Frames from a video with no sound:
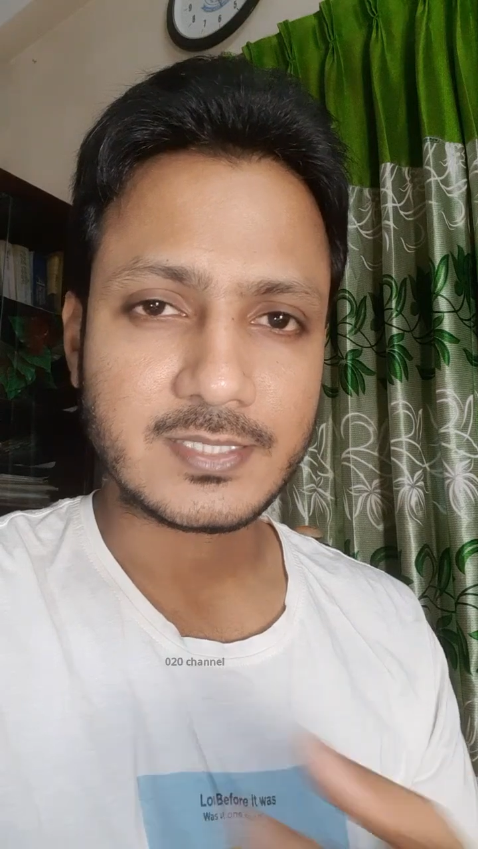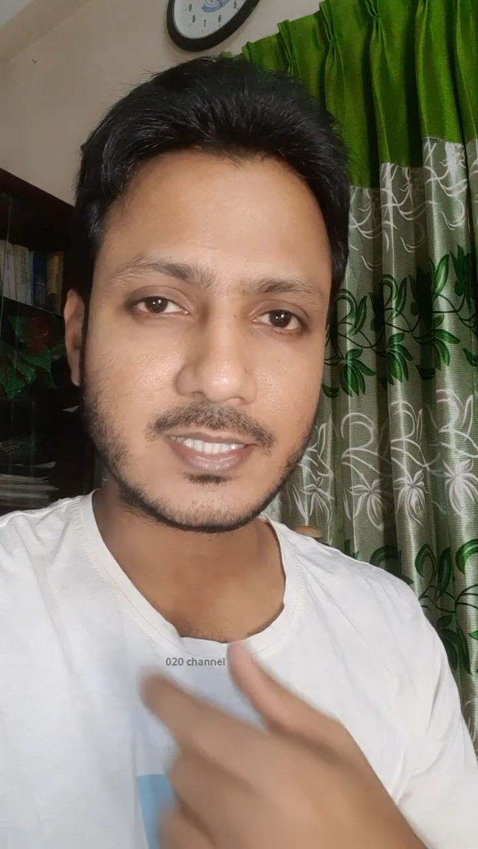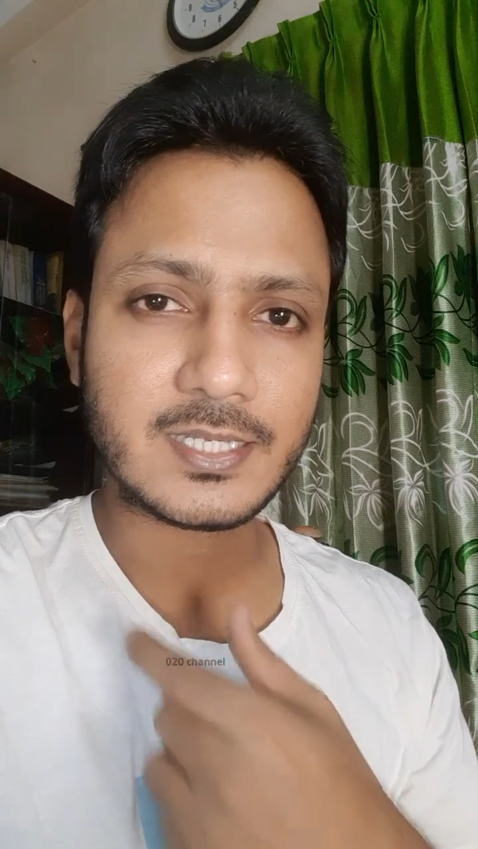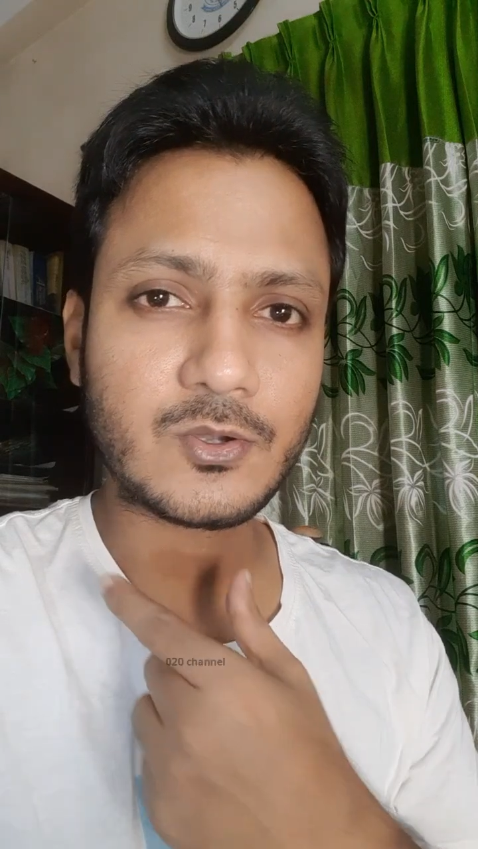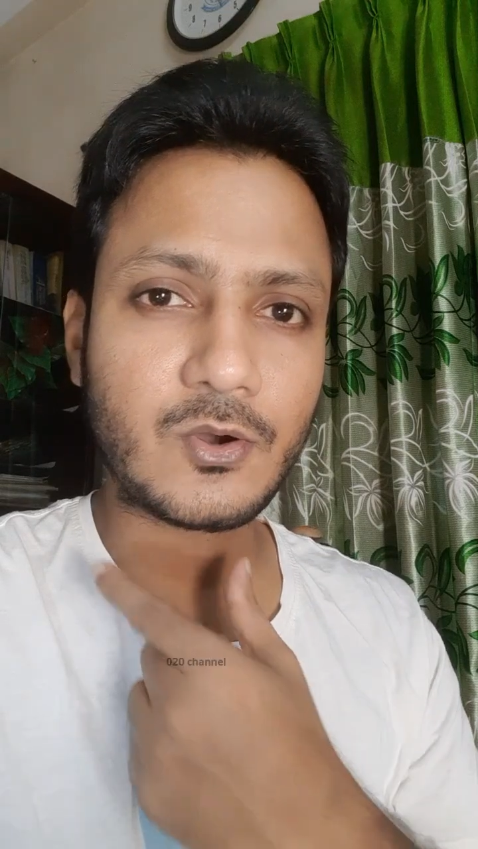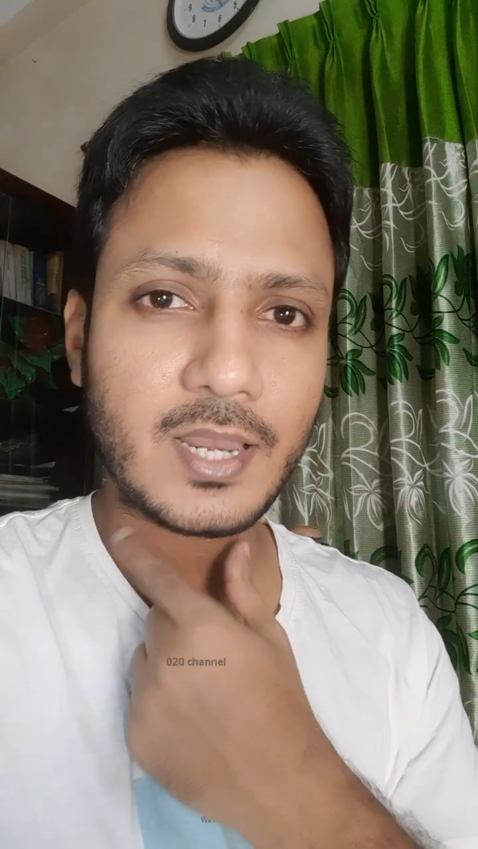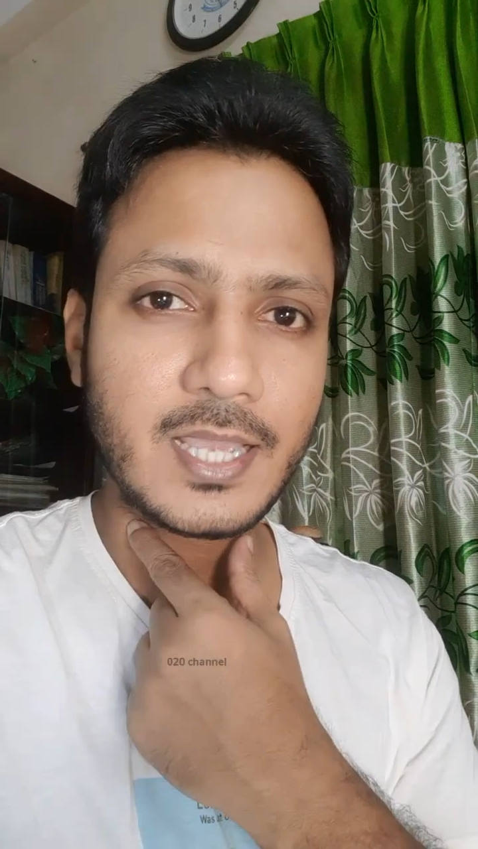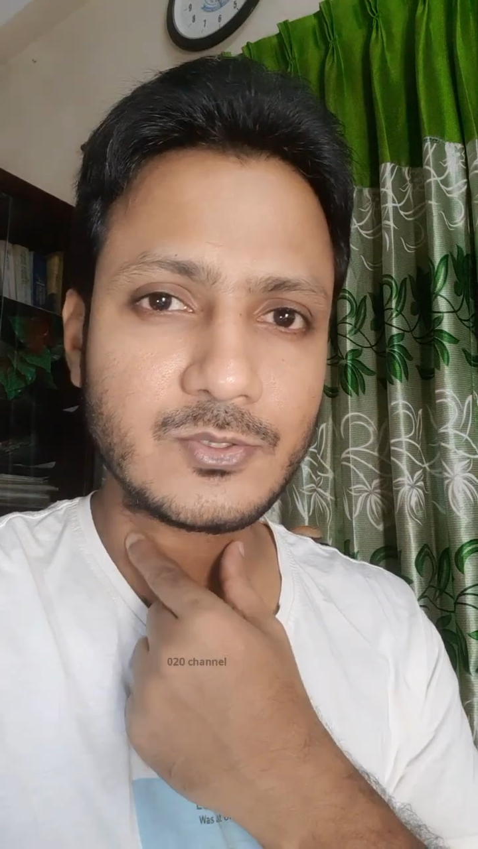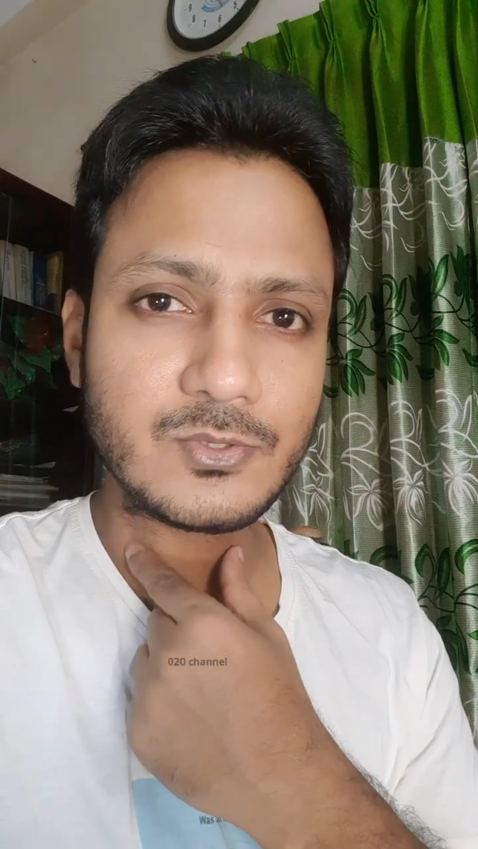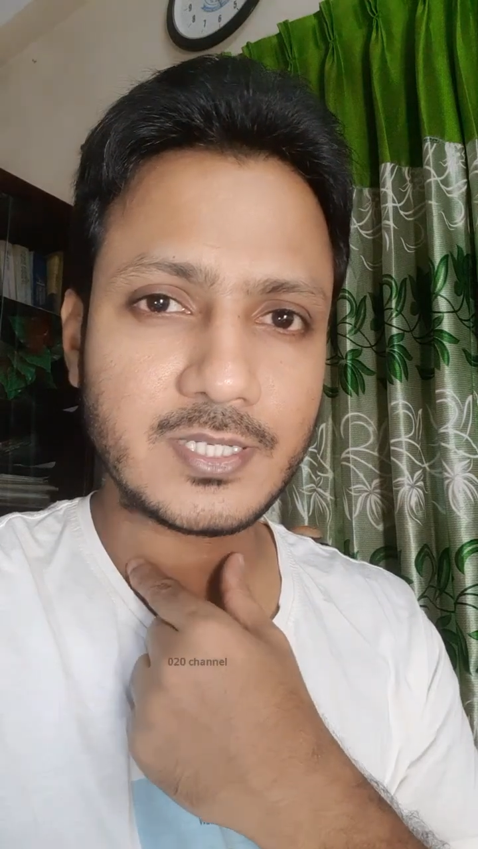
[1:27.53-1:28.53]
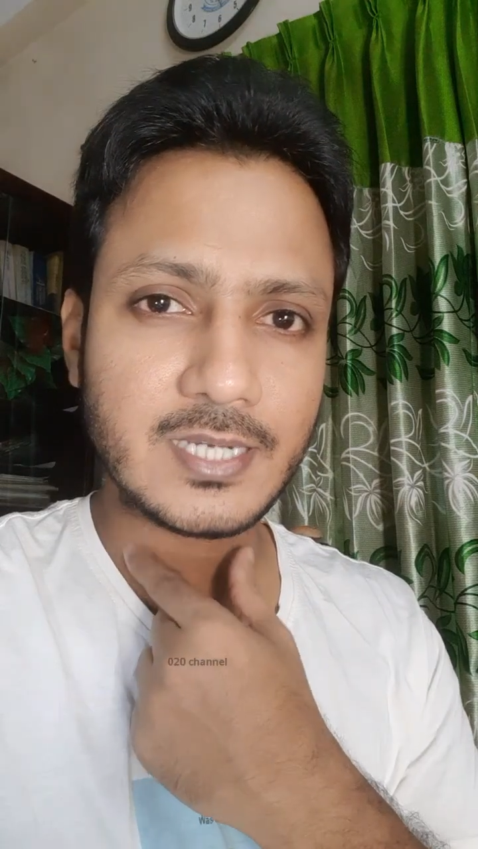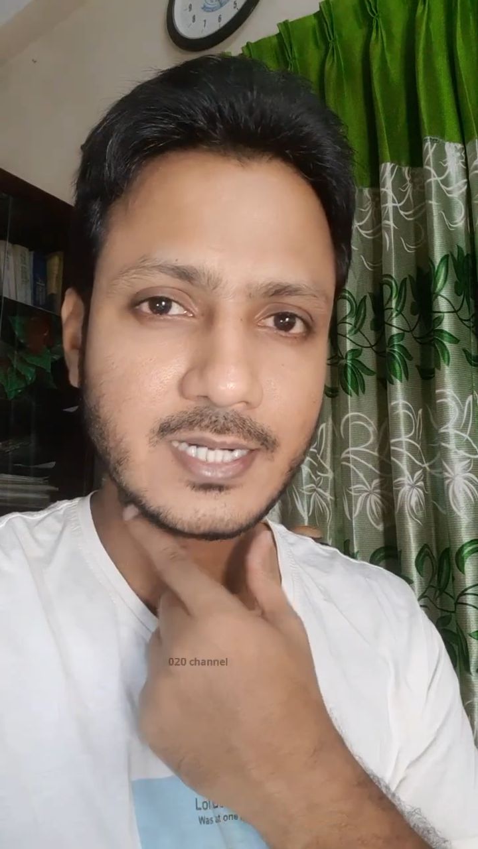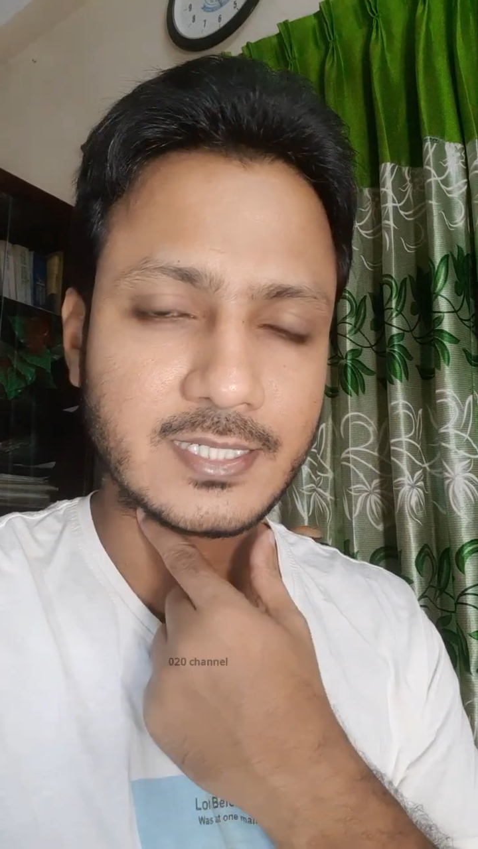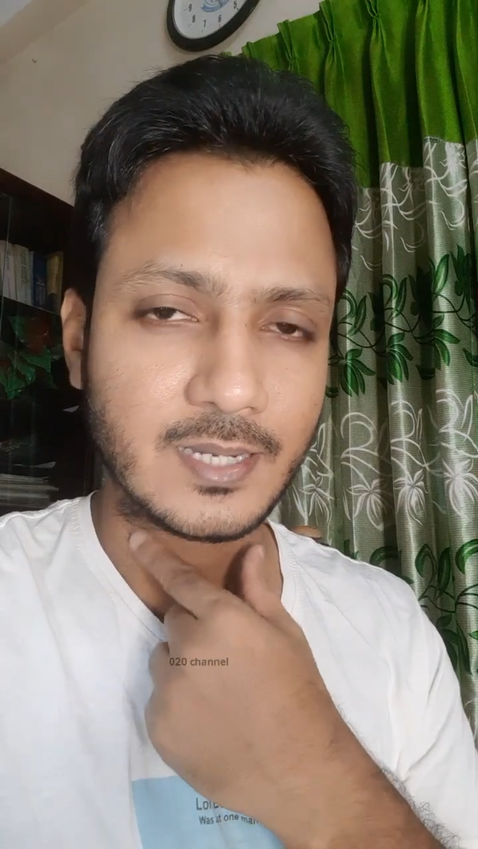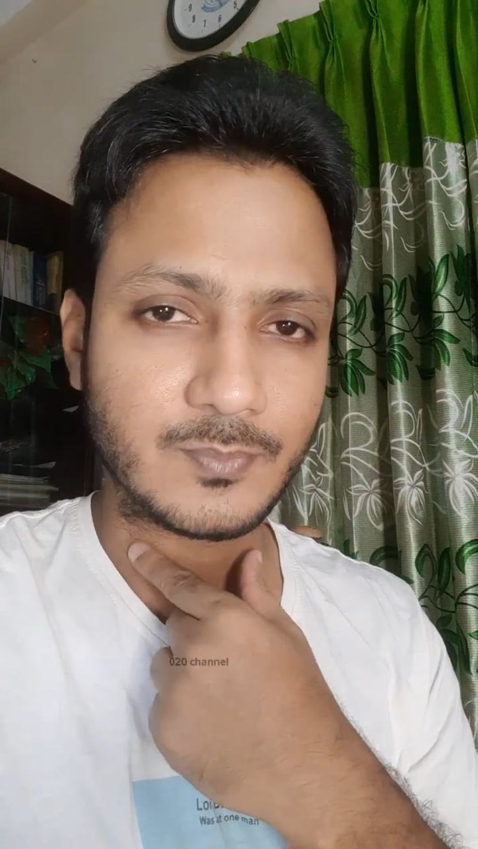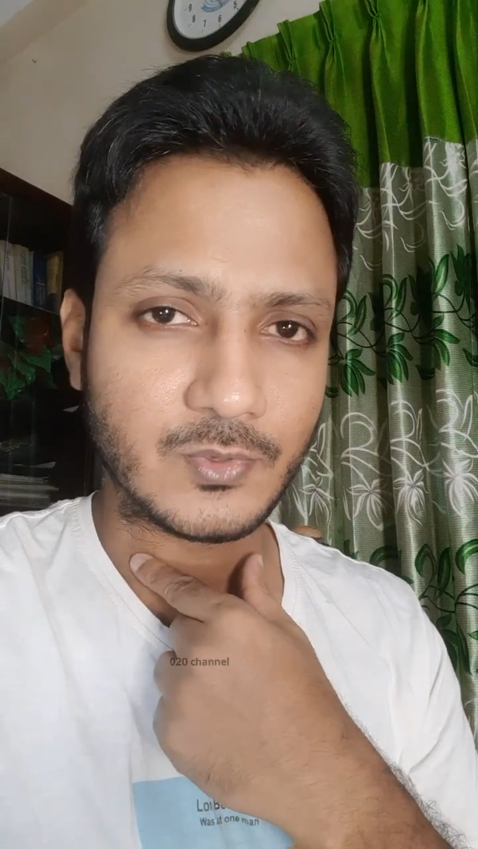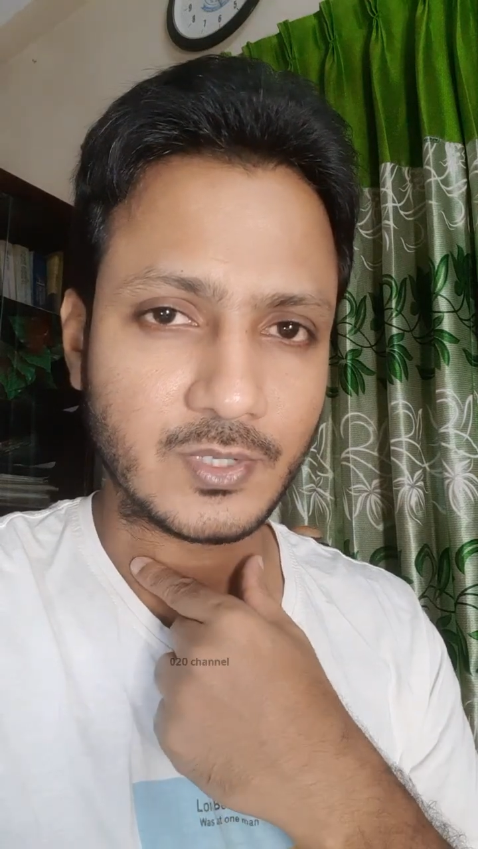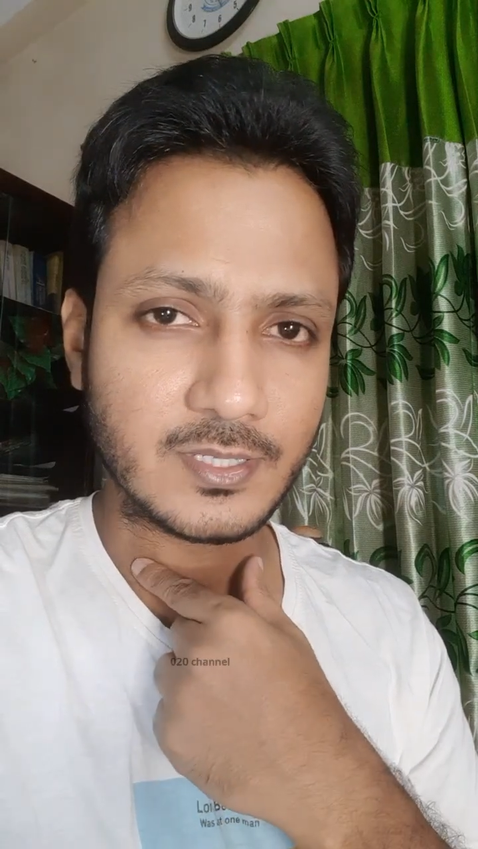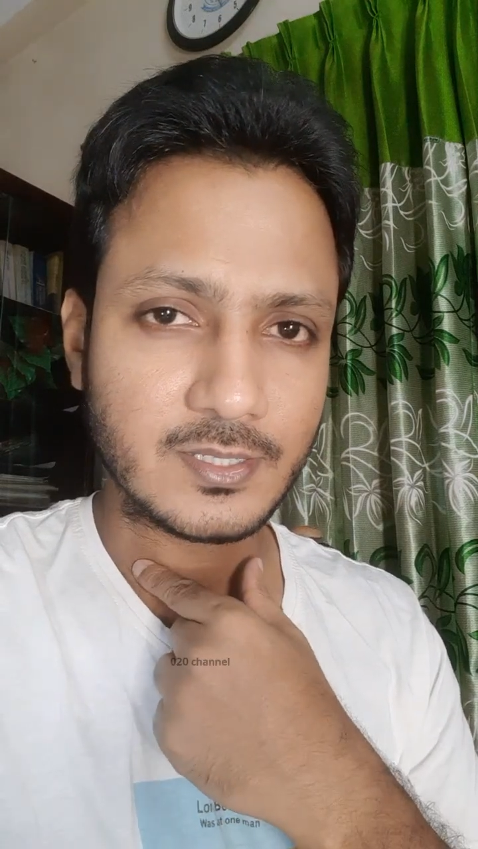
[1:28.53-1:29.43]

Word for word: যাদের গলায় যদি এটা আটকা পড়ে